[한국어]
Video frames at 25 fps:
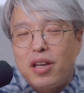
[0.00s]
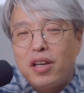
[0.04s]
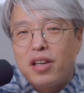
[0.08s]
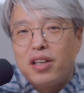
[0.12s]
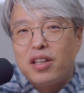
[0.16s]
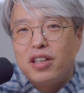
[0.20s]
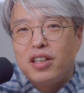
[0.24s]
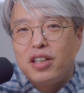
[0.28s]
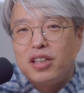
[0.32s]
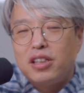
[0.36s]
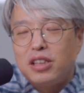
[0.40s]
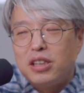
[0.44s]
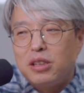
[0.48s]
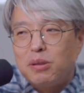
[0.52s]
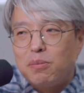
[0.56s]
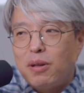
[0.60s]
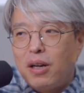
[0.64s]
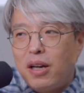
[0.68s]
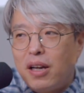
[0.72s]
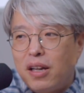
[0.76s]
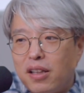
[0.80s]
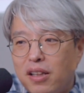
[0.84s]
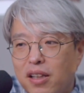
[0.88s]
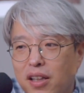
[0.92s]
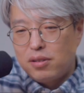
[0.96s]
얘기를
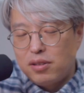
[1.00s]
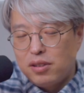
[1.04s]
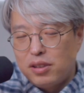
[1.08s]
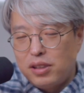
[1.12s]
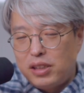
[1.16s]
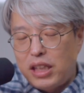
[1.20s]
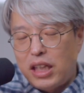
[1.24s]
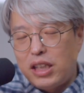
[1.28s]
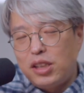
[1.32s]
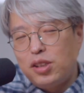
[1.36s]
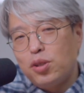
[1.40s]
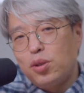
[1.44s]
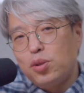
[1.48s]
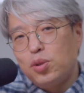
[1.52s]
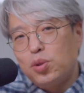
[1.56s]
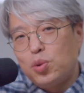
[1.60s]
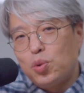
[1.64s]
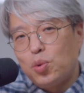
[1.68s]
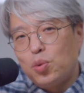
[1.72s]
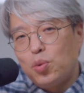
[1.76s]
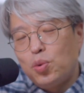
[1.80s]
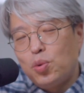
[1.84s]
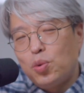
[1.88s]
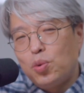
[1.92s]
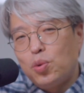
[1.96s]
했지만 그 세션
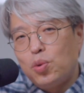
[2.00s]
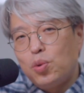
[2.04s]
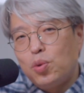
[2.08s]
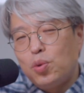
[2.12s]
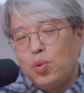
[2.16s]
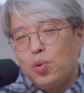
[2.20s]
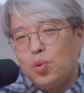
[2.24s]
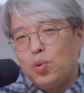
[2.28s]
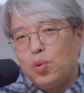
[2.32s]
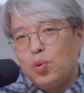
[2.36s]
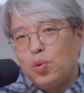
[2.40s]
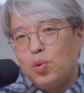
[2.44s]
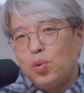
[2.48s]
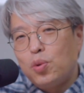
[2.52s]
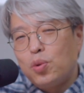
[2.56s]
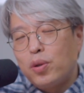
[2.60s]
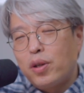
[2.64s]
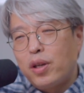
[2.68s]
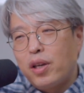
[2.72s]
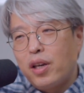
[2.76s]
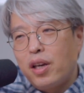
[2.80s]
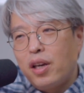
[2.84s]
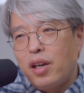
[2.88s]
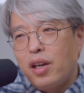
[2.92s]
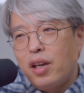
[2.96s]

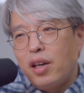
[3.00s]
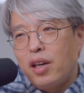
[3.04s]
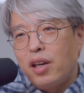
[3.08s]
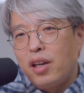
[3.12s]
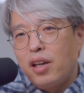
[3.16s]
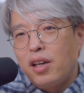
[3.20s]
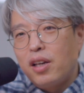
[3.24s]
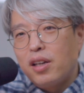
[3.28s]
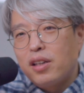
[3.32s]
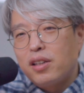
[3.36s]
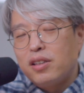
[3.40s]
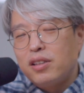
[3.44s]
쪽에